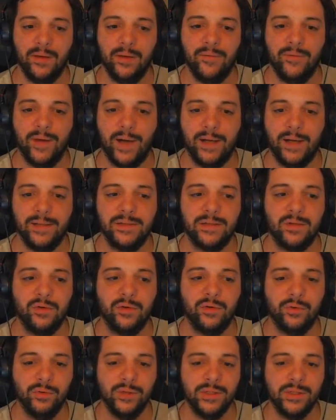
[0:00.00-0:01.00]
wer alles
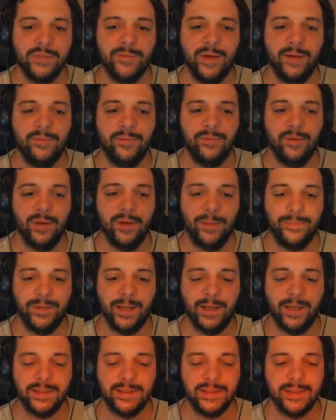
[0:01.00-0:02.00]
gegrüßt werden will, habe die
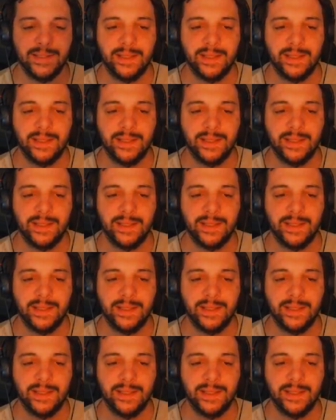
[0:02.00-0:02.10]
ganzen